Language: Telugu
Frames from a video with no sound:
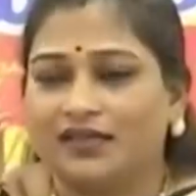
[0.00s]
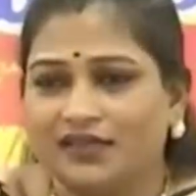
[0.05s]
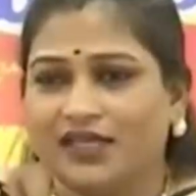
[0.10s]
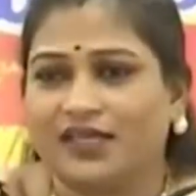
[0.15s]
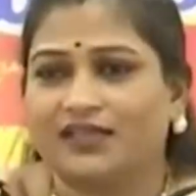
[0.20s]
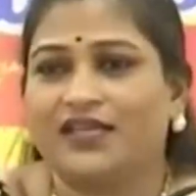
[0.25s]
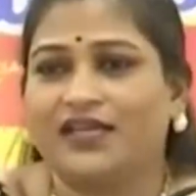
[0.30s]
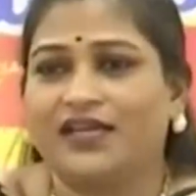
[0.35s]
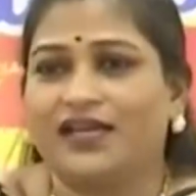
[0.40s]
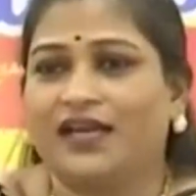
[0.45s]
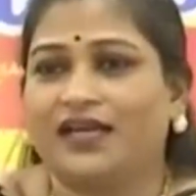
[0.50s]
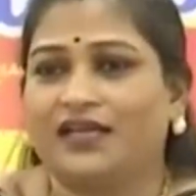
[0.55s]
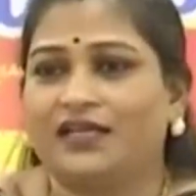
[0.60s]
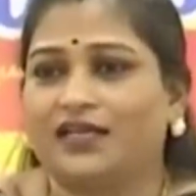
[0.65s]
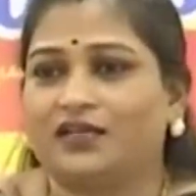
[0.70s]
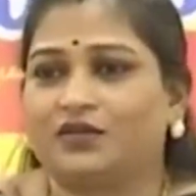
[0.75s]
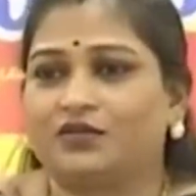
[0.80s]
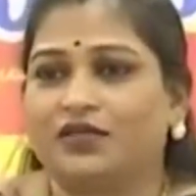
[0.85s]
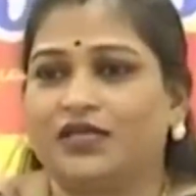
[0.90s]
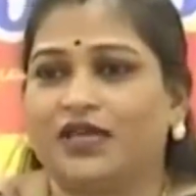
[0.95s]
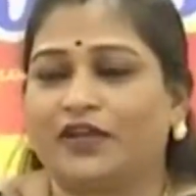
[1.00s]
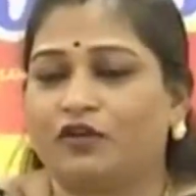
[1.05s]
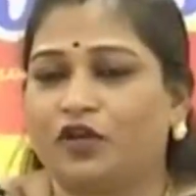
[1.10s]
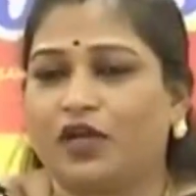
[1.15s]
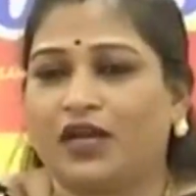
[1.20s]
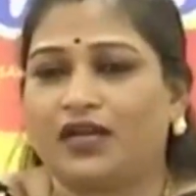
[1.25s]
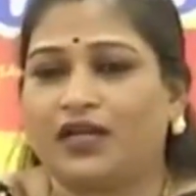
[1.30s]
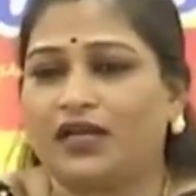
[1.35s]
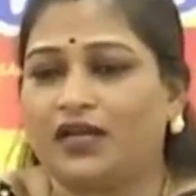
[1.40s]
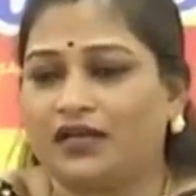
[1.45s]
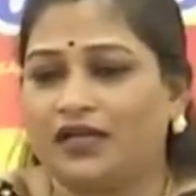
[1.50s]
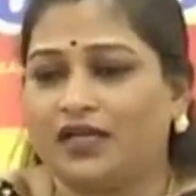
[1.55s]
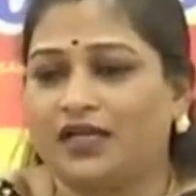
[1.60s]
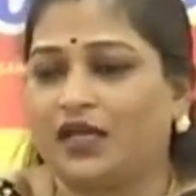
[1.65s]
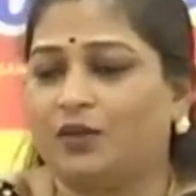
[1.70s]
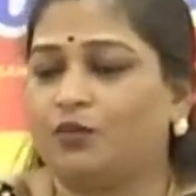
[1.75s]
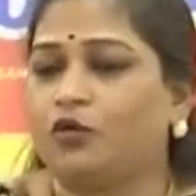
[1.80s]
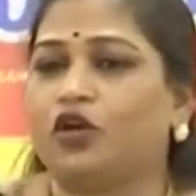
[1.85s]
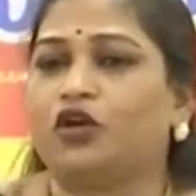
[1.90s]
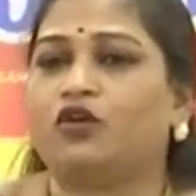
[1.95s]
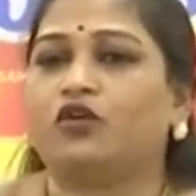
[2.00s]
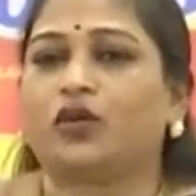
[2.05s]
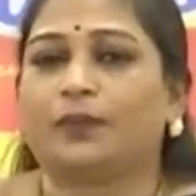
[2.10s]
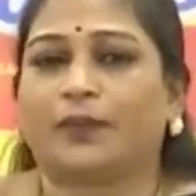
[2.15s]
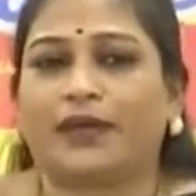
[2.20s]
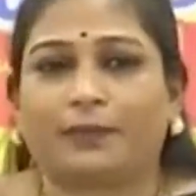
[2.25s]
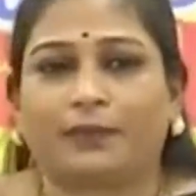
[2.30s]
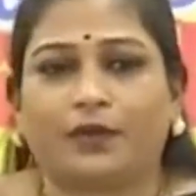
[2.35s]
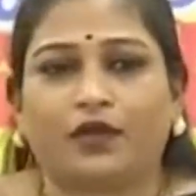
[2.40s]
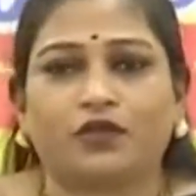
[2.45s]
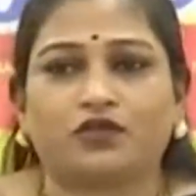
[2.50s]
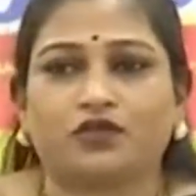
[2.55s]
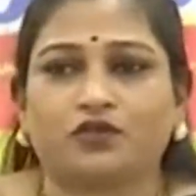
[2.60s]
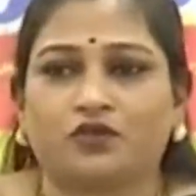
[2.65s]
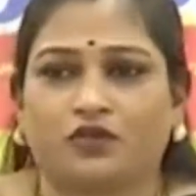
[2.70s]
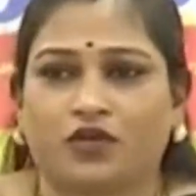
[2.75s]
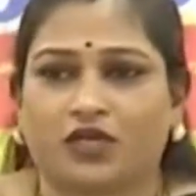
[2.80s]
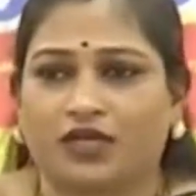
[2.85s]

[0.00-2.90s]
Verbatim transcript: ఇదే దీన్నే అంటారు ఎవరు అన్నారు నిన్న మొన్న ఒక పేపర్లో చూ